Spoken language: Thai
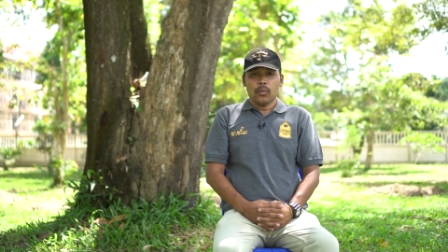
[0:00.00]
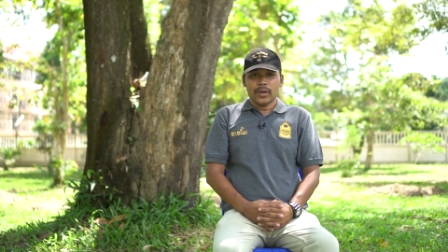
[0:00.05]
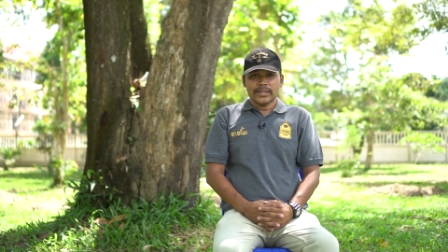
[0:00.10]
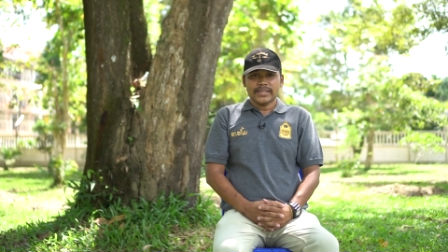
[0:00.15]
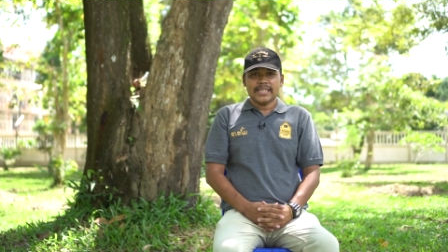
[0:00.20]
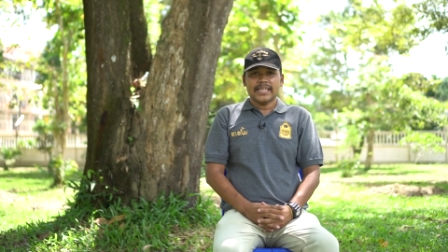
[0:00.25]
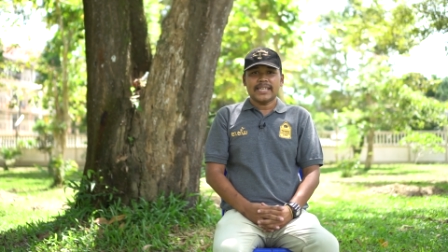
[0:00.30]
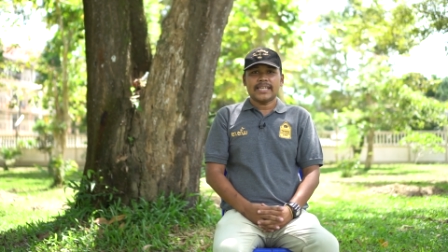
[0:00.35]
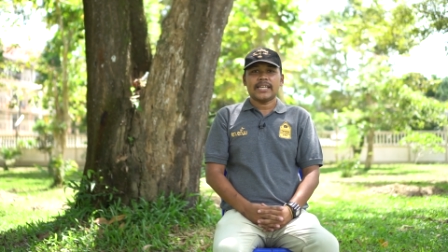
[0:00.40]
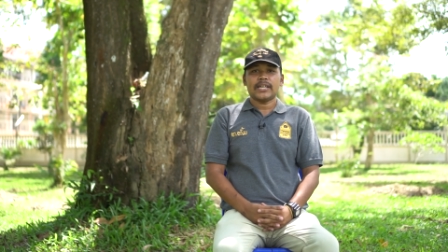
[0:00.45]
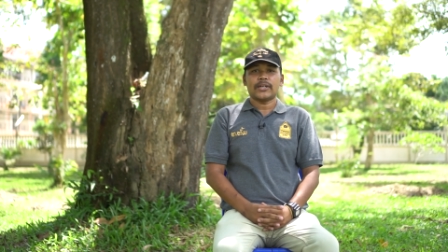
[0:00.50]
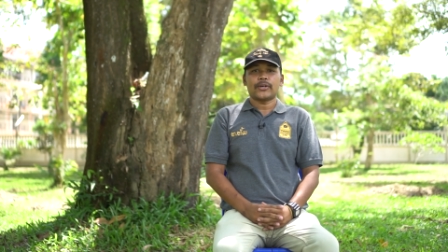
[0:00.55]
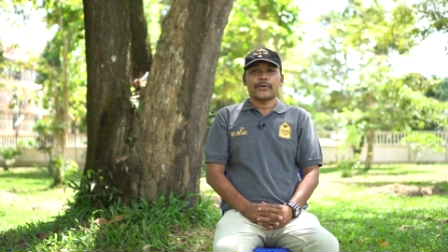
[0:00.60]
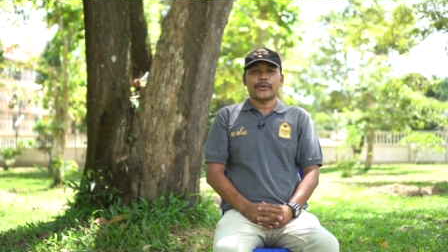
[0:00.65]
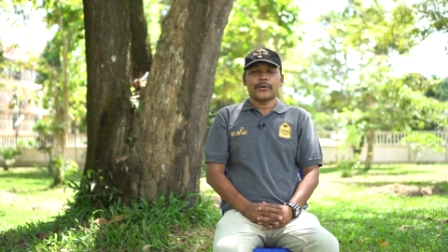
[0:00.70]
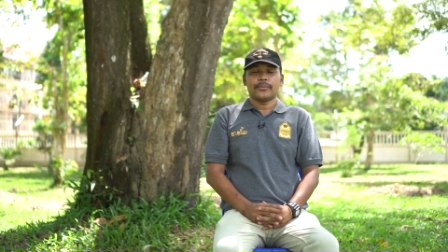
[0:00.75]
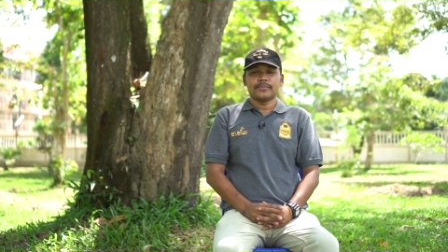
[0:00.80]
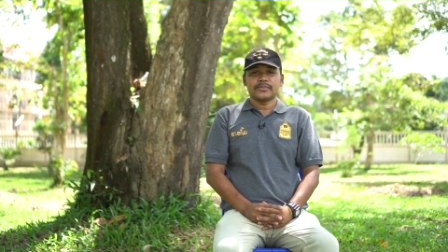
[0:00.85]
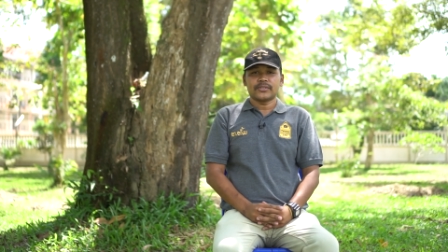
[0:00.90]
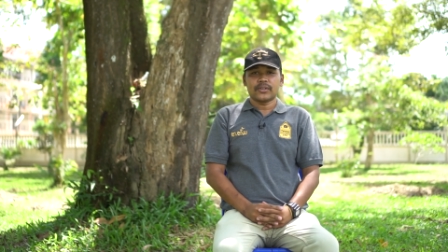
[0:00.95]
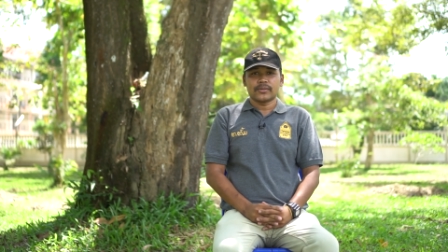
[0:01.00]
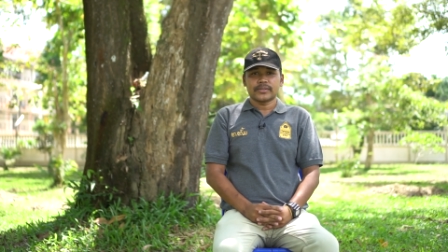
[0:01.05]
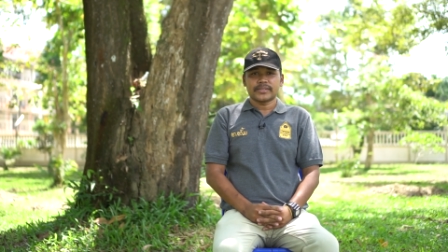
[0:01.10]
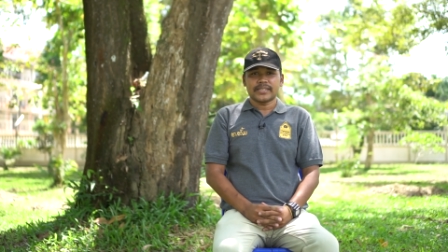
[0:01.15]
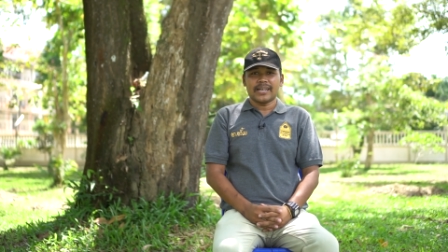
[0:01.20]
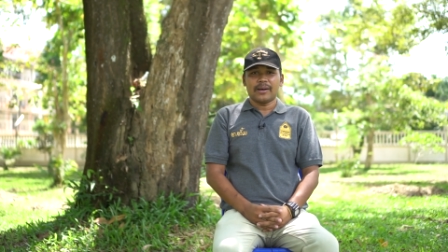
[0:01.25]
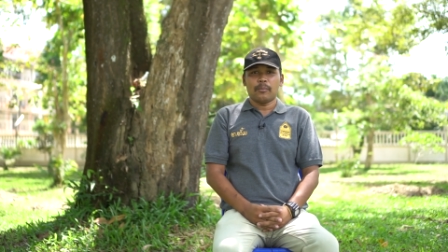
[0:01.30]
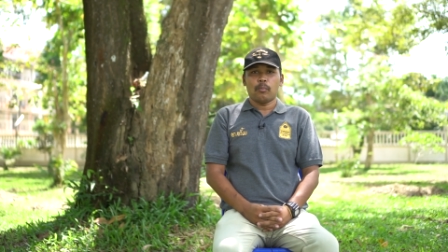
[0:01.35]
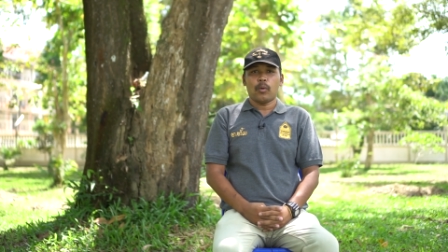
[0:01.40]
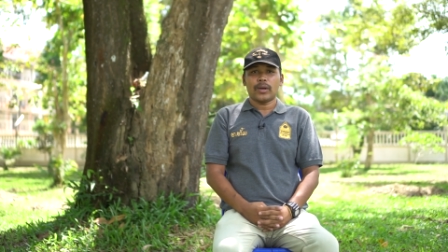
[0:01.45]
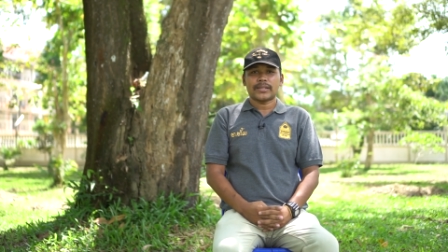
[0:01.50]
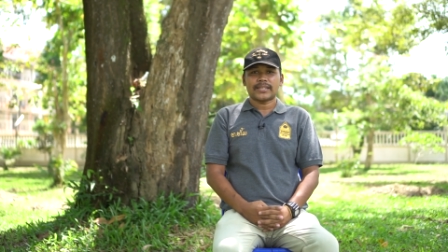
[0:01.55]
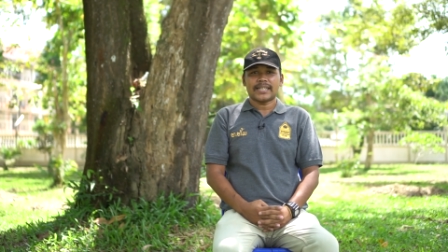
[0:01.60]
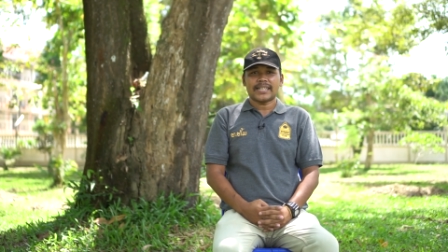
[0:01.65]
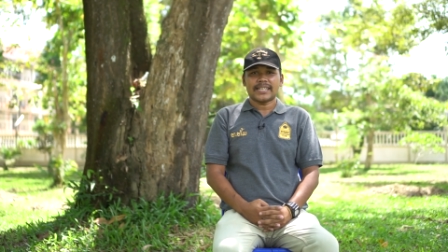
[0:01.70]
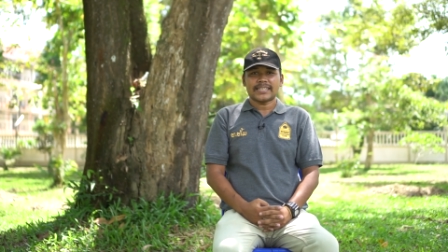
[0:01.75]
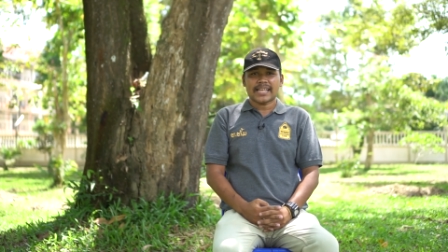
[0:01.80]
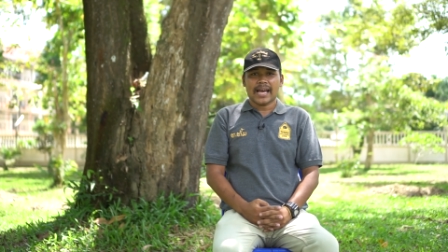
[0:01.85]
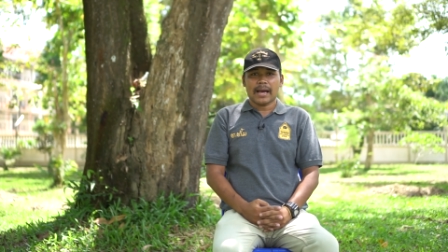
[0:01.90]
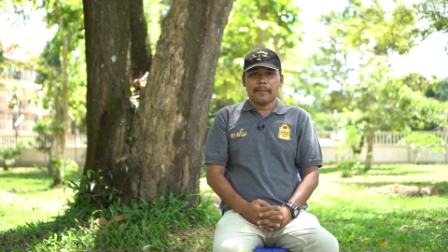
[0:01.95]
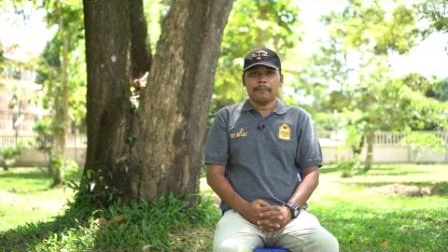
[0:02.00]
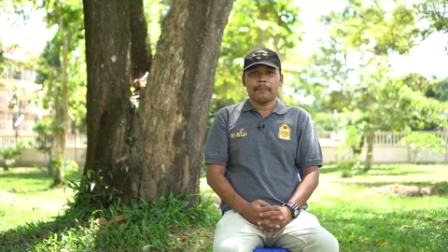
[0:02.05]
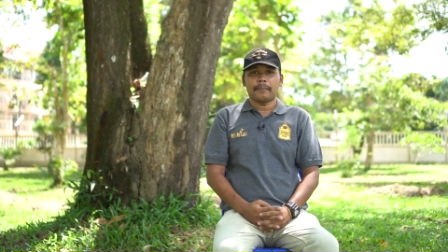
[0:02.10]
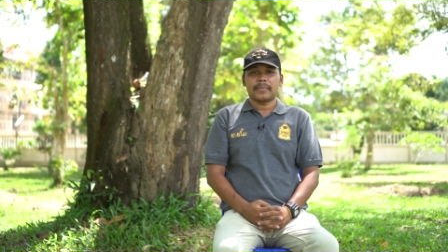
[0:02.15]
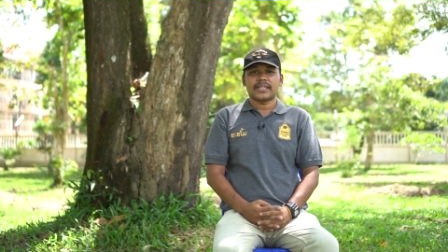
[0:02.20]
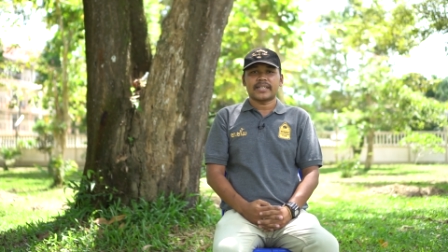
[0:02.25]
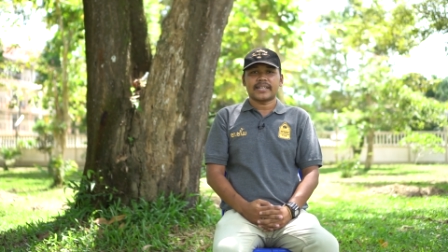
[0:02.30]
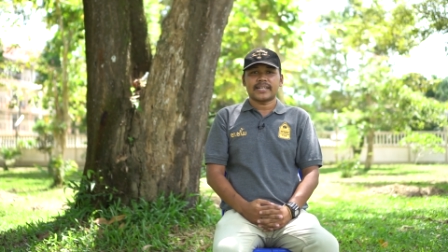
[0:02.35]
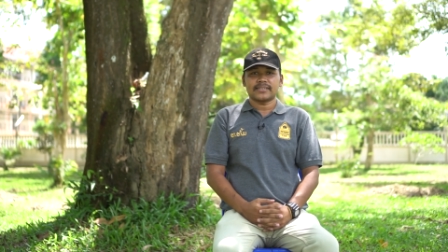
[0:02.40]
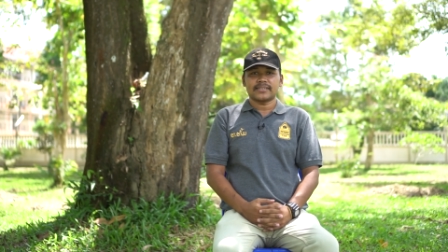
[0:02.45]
วันนี้กรมส่งเสริมวัฒนธรรม ก